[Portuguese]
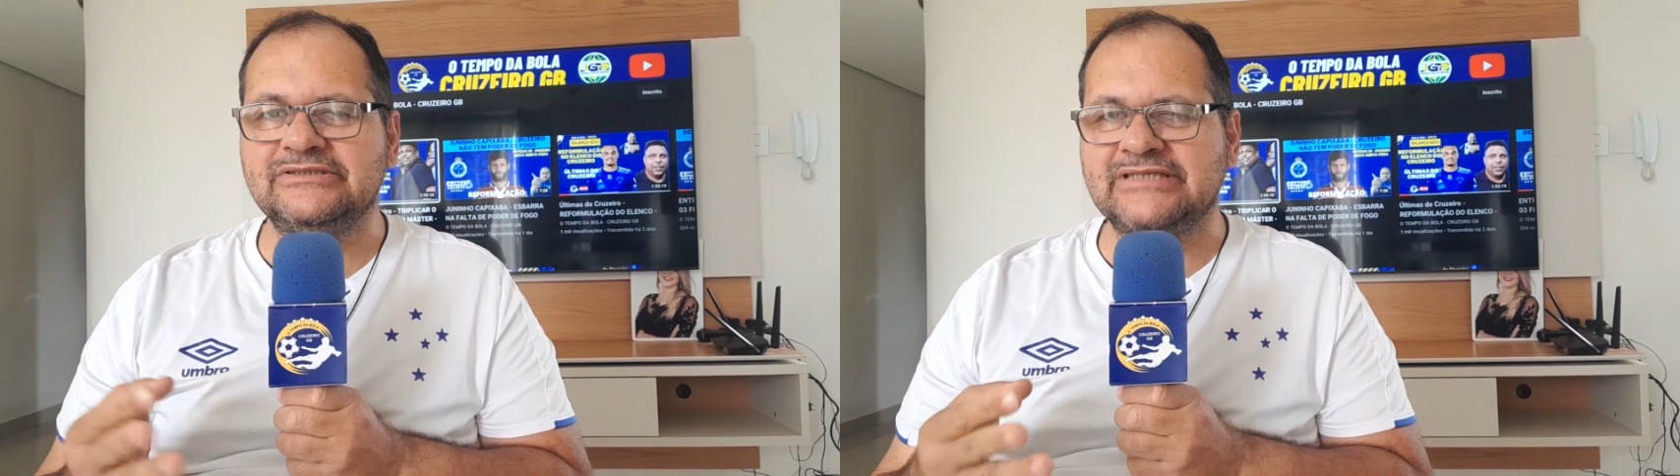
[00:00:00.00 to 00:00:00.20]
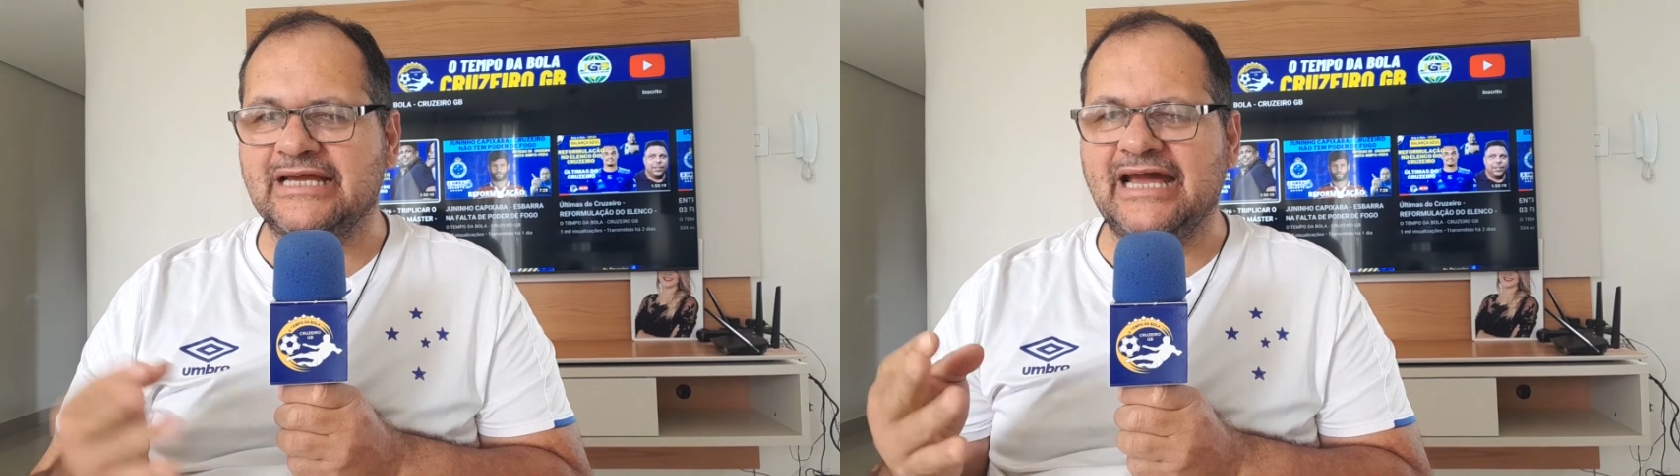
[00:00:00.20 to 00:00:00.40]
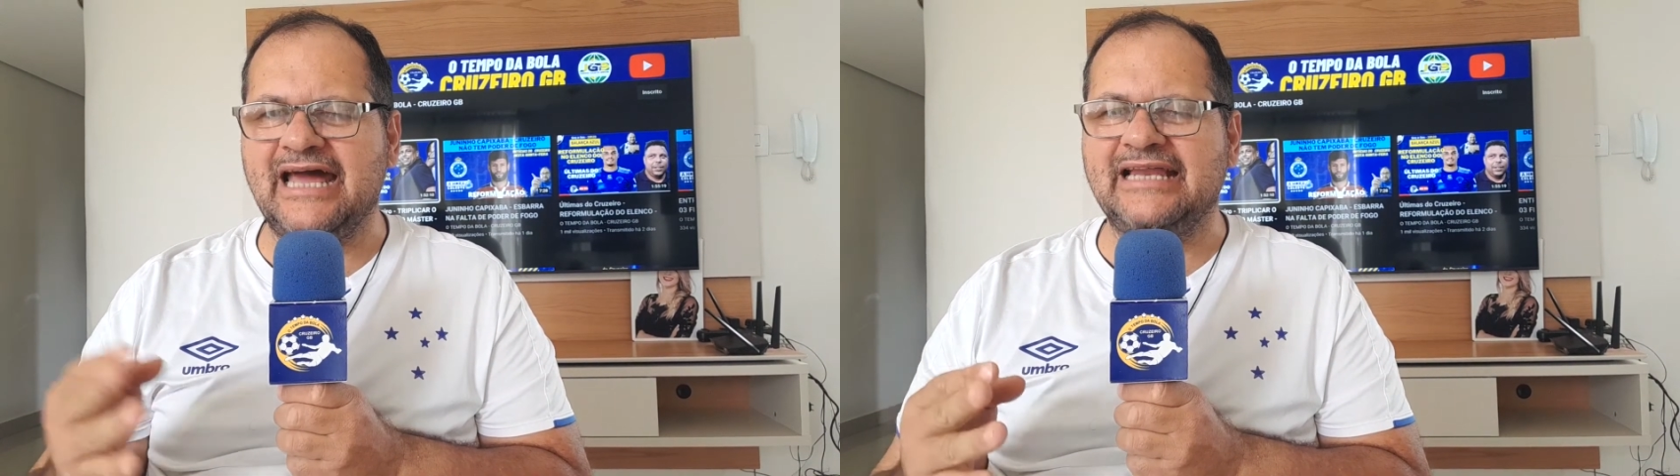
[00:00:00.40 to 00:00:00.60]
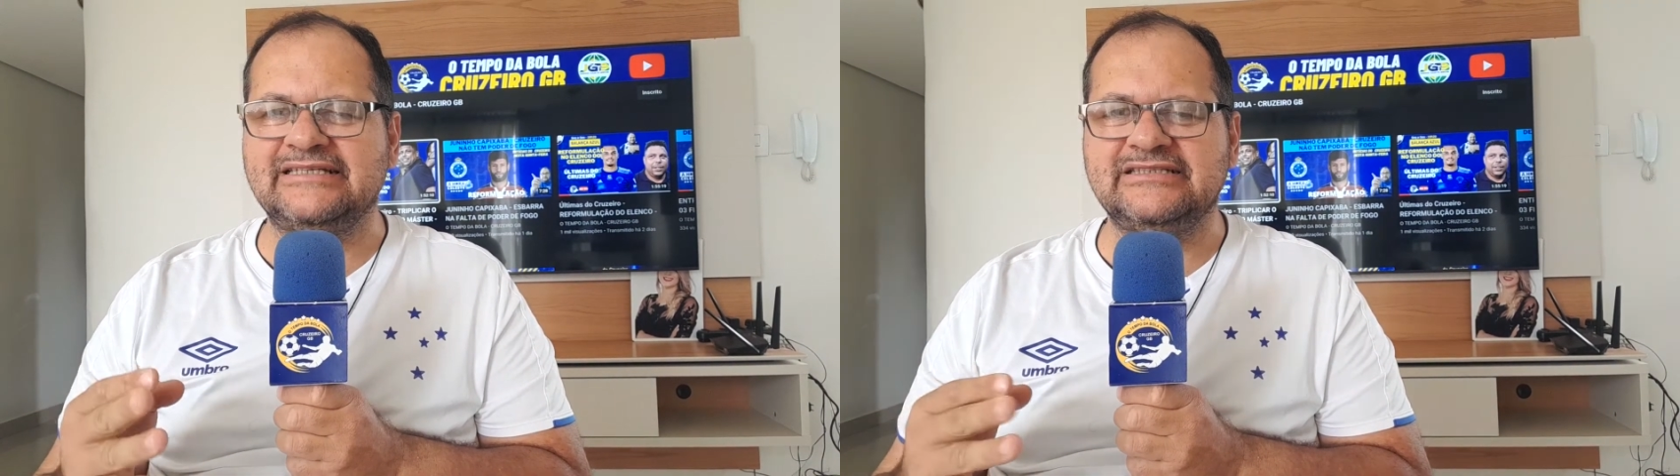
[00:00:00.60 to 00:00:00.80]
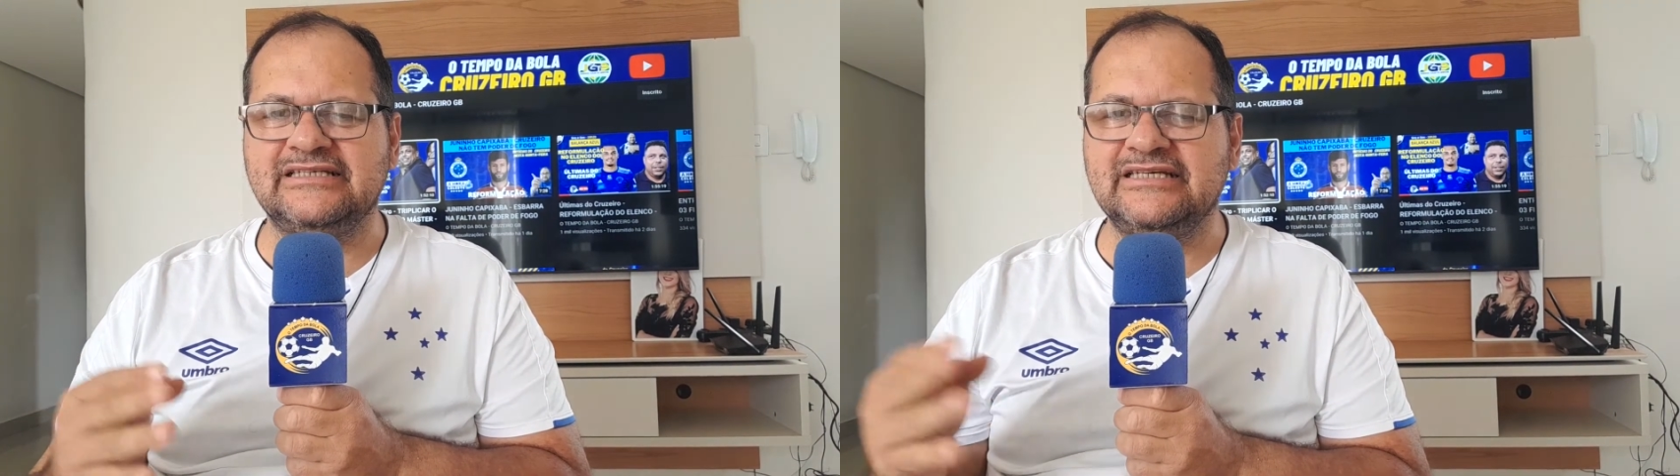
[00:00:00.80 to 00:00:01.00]
Chegar
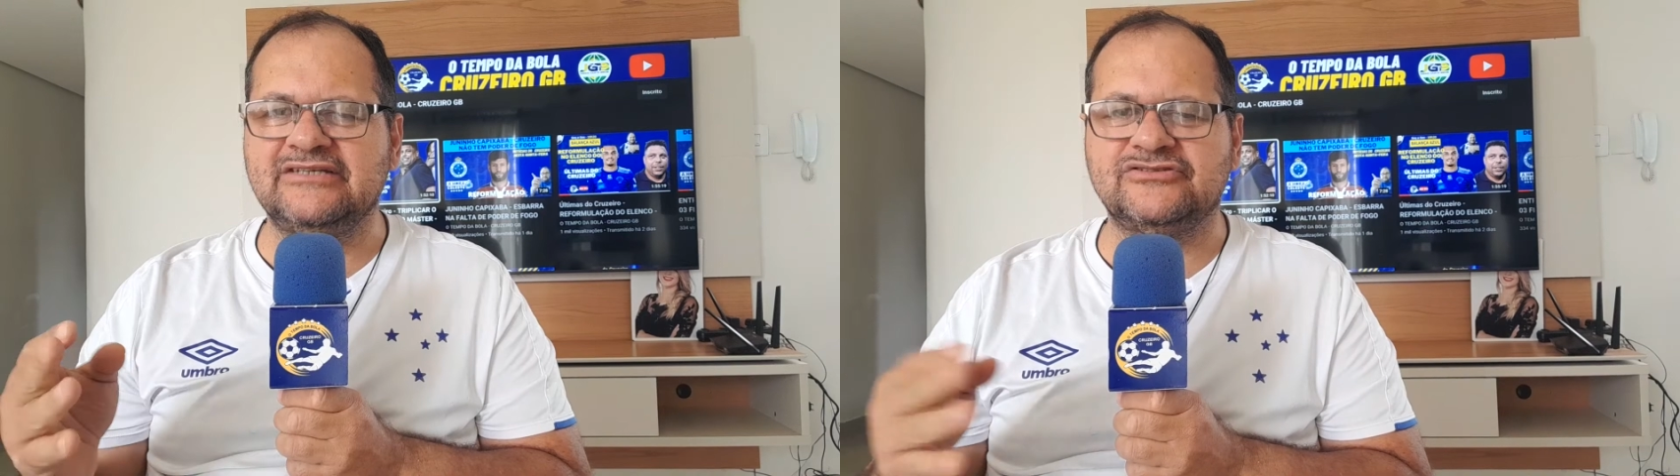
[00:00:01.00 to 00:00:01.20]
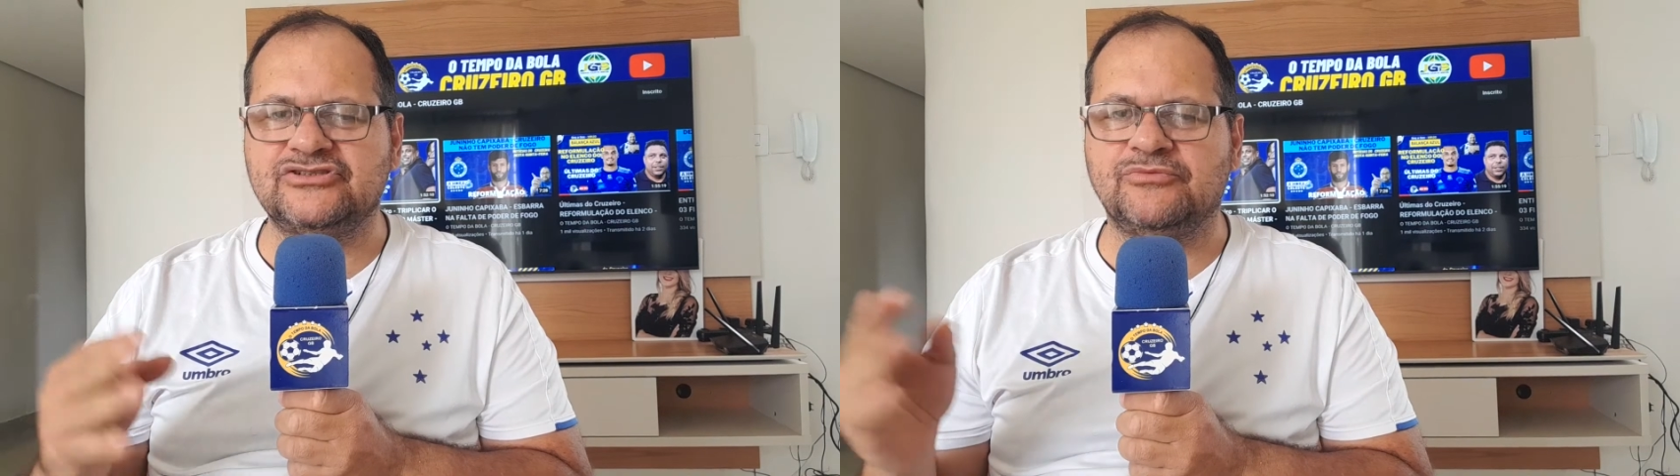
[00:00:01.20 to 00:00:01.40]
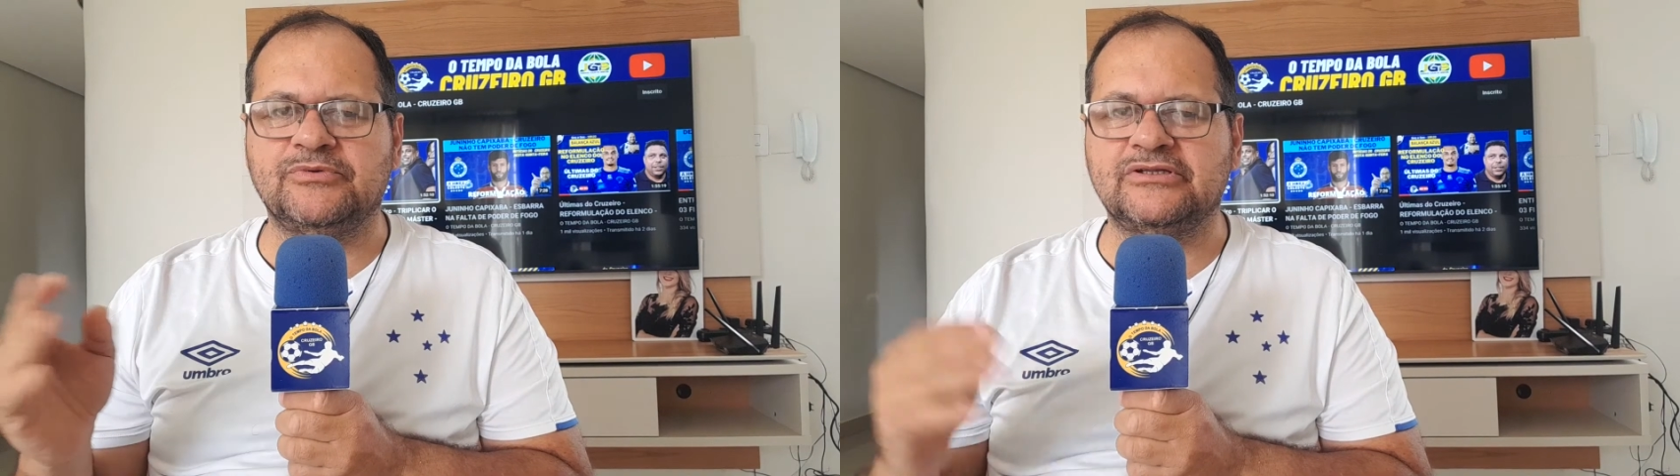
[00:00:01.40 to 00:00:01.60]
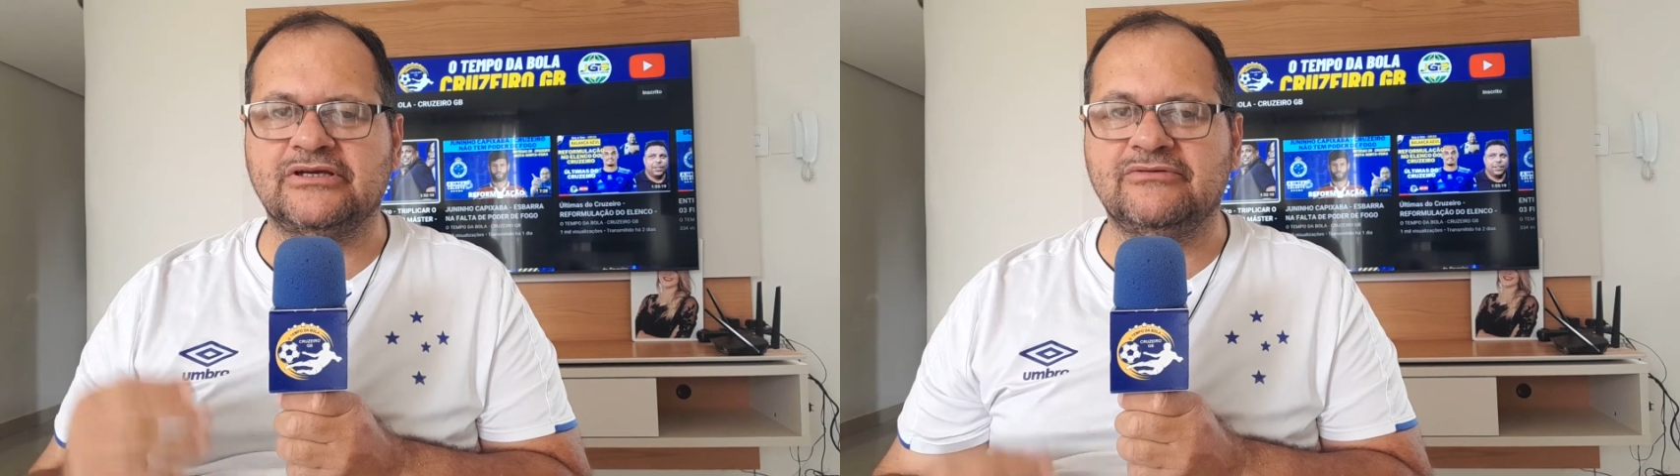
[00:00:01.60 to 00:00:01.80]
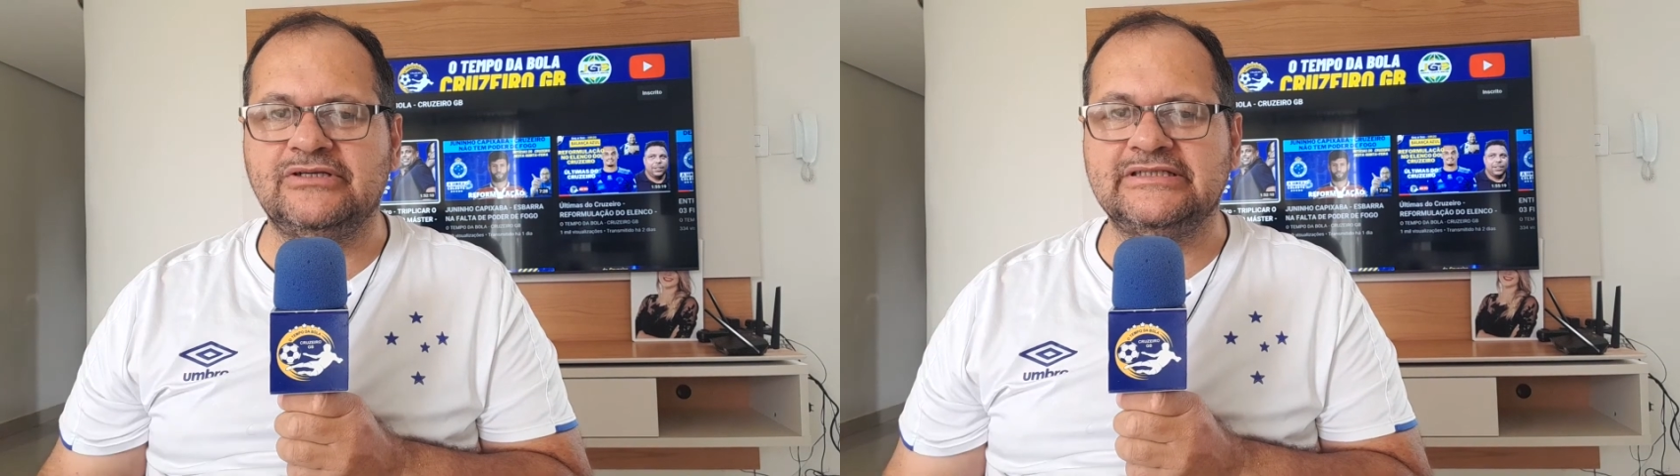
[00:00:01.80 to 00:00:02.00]
artilheiro, ser o
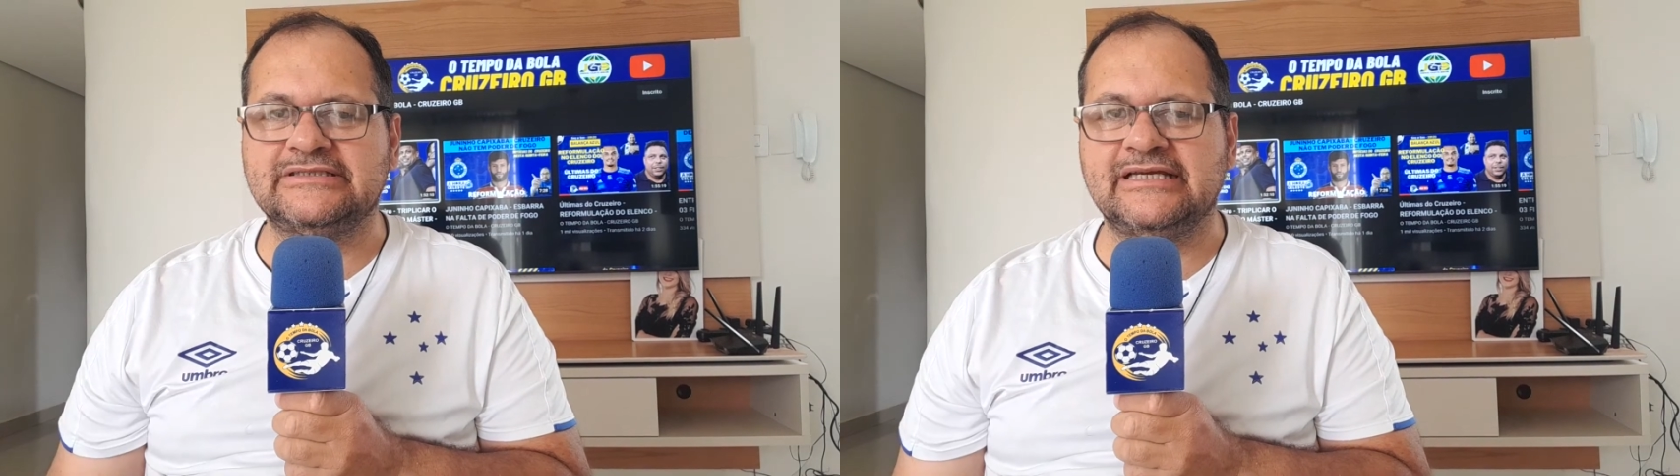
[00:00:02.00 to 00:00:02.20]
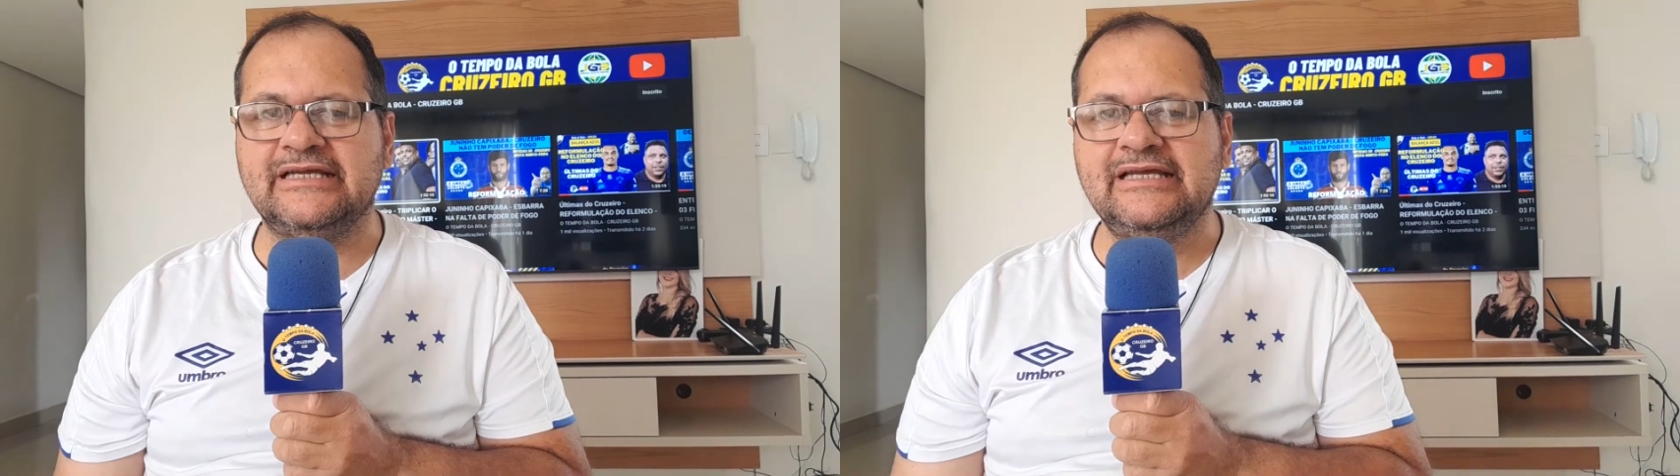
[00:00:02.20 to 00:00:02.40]
protagonista